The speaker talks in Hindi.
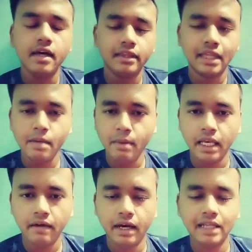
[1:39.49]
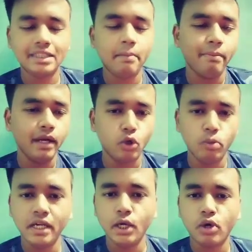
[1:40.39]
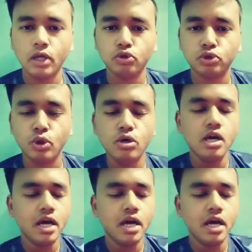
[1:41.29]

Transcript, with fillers: नहीं मिलने वाला है ऐसा बिल्कुल भी नहीं होगा दोस्तों